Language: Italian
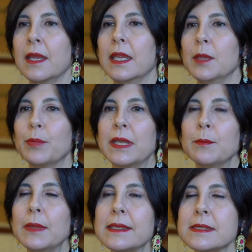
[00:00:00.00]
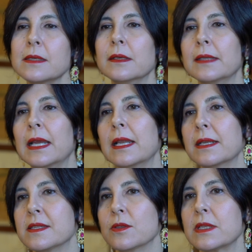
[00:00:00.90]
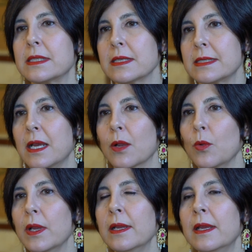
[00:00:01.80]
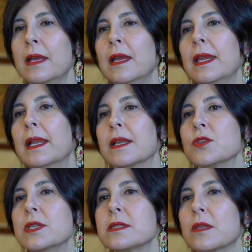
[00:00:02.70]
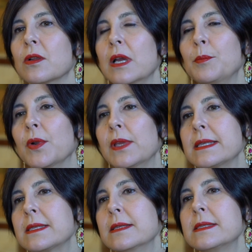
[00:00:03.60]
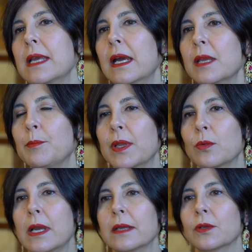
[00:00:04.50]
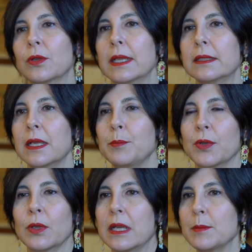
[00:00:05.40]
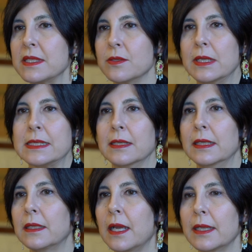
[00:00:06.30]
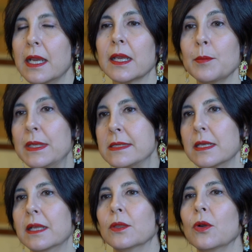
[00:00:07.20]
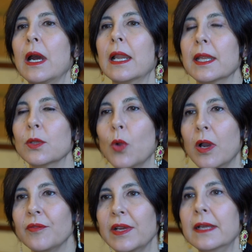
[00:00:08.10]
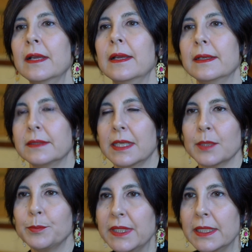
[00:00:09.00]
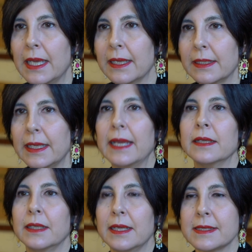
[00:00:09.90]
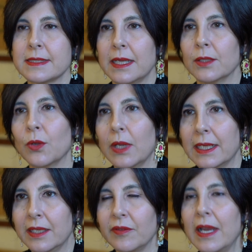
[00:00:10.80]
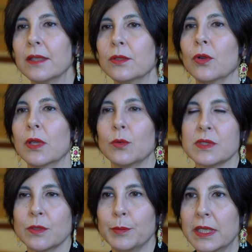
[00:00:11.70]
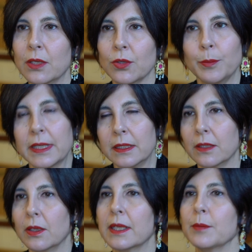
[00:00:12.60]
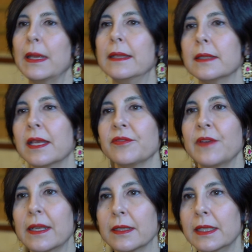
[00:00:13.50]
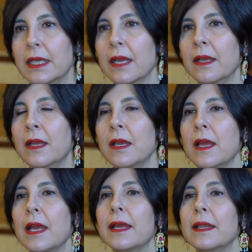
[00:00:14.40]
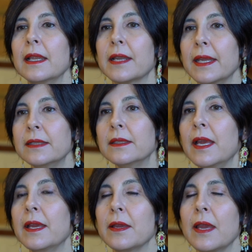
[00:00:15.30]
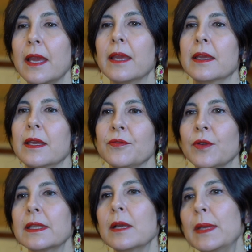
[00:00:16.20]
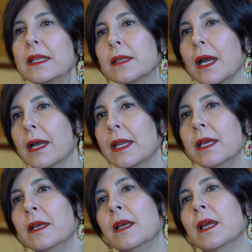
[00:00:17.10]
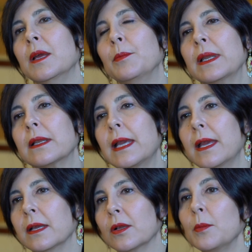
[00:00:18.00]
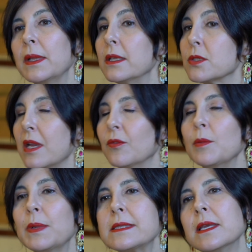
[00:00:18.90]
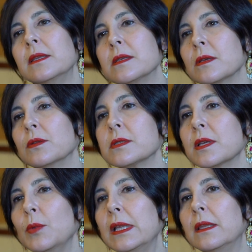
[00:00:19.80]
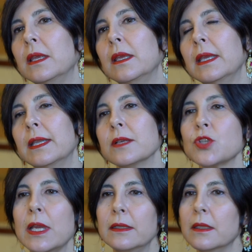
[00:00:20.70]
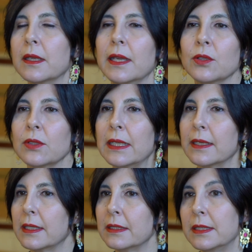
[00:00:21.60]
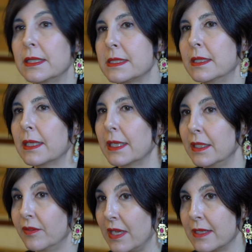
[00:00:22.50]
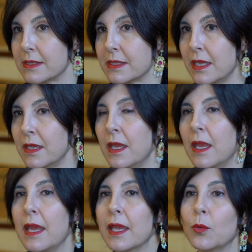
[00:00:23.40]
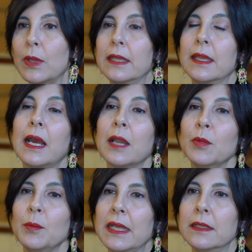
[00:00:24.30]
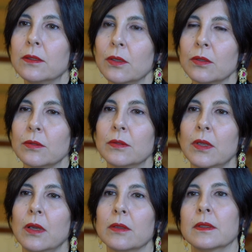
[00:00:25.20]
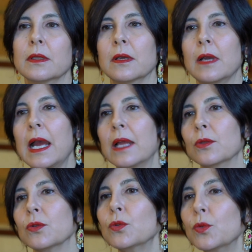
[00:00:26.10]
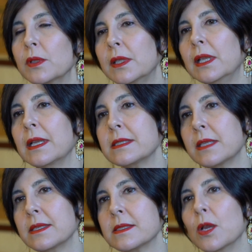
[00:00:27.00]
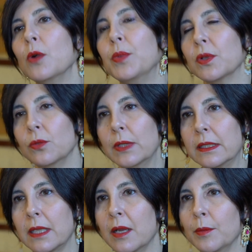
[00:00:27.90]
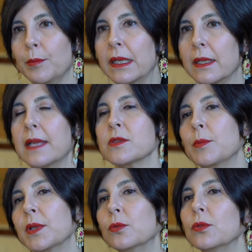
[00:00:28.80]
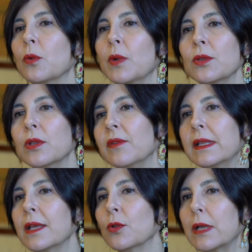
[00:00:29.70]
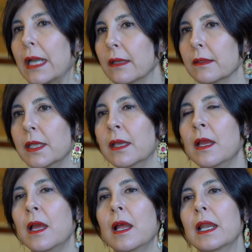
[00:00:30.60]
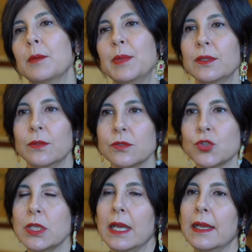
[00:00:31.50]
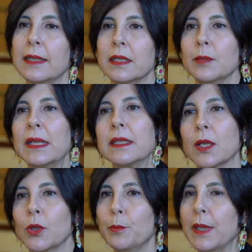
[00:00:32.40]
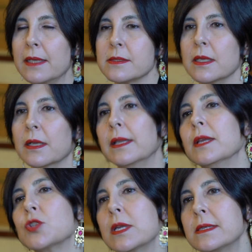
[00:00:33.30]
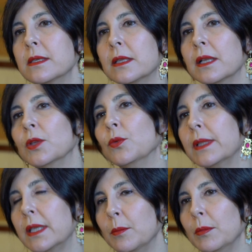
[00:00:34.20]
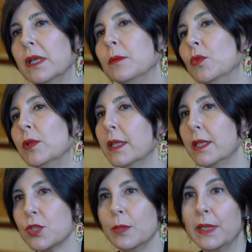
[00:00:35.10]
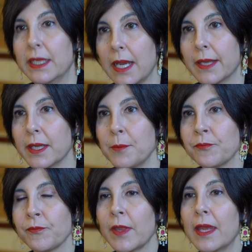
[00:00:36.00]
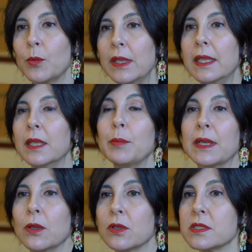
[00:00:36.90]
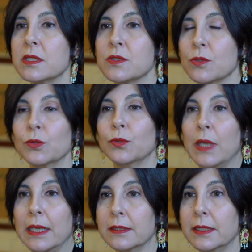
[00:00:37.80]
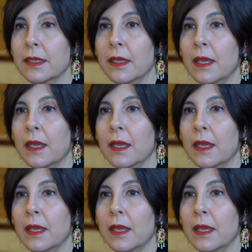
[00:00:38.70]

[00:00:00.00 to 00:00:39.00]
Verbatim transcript: in primis della risorsa sangue. Il registro è poi essenziale per una corretta programmazione sanitaria, anche pensando alle nuove terapie che eh, stanno arrivando in questo periodo particolarmente fertile. E eh, la rete è, è fondamentale perché, come dicevo, i pazienti sono seguiti in centri che hanno delle caratteristiche diverse e quindi al momento non hanno tutti le stesse opportunità, perché soprattutto quando diventano grandi la patologia è talmente complessa che necessita di un team multidisciplinare e quindi di percorsi strutturati